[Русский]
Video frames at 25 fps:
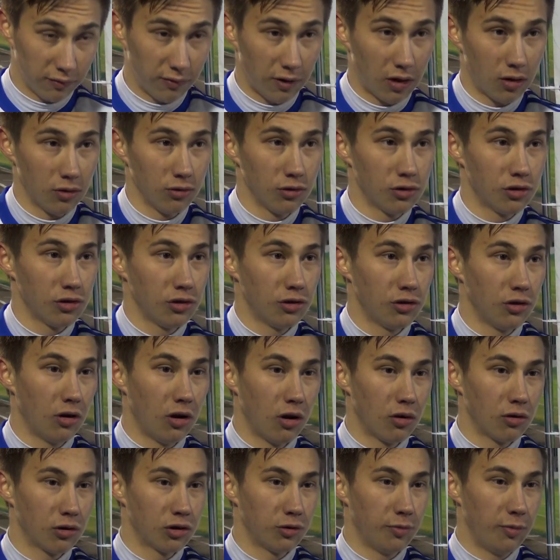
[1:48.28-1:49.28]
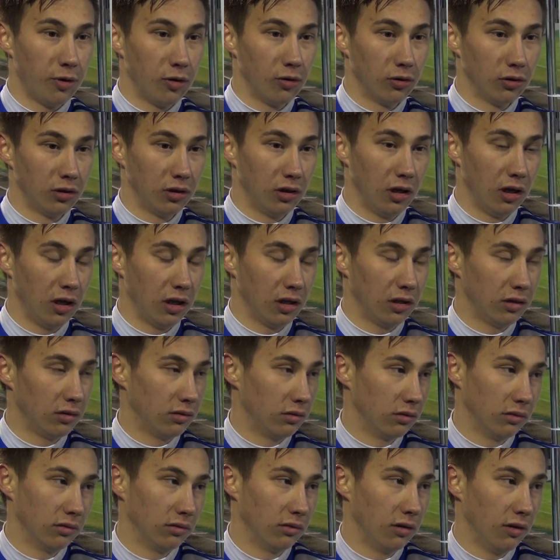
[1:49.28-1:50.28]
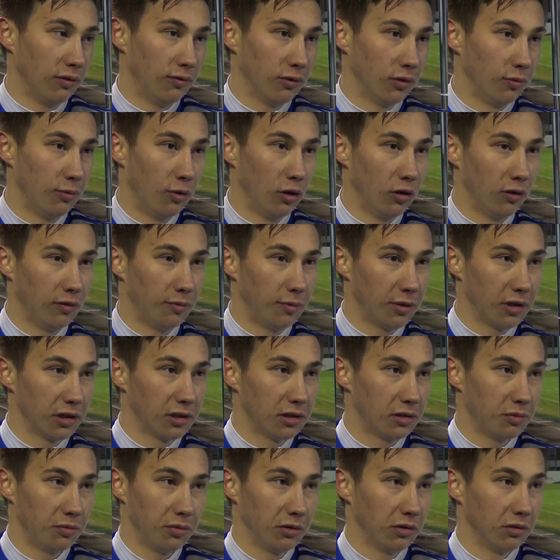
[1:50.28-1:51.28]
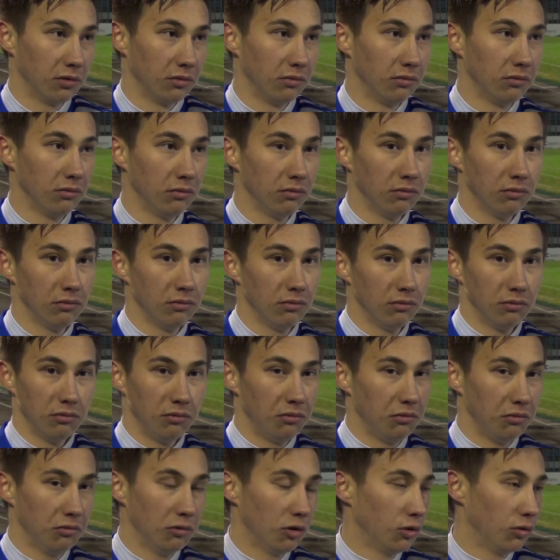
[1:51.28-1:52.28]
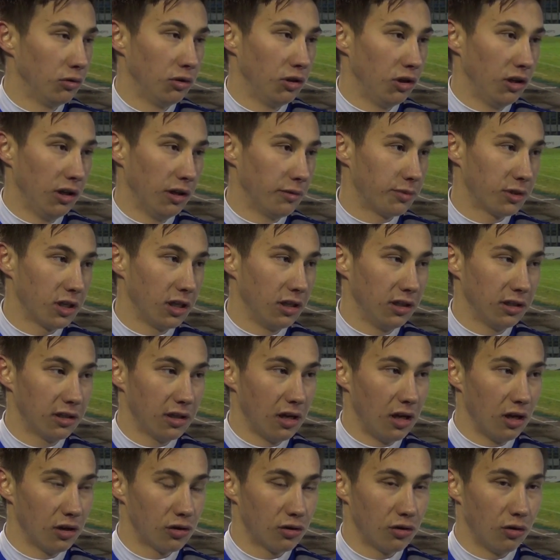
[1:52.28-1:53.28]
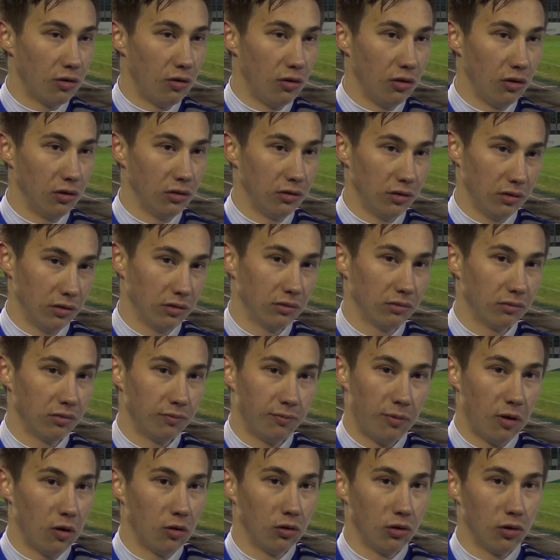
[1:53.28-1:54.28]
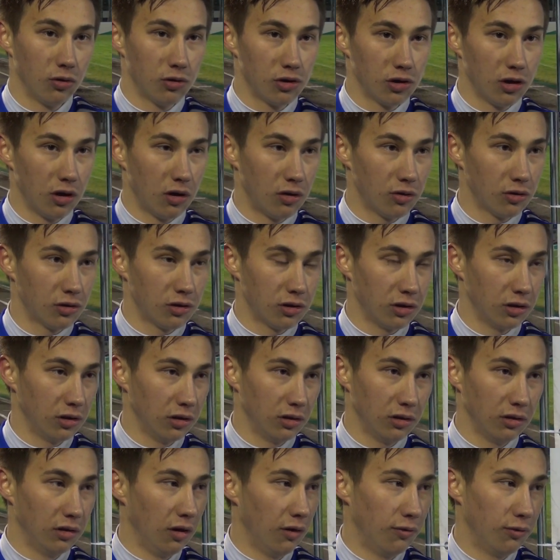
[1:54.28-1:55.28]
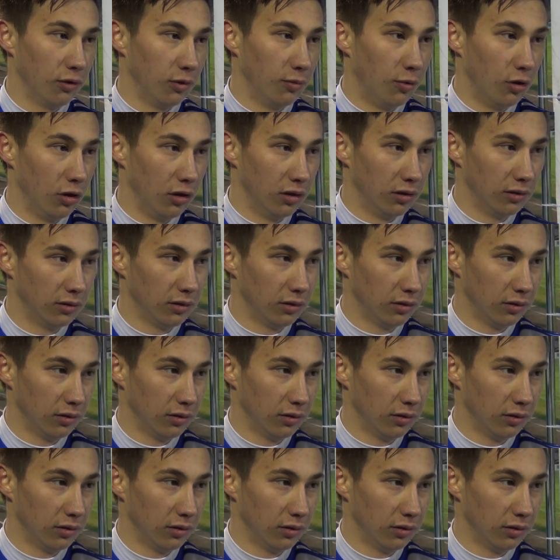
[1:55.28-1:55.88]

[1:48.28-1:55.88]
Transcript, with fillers: в Воронеже еще хорошая погода для этого, для футбола, в принципе. Ну, я бы не сказал, что холодно. Погода очень хорошая для футбола.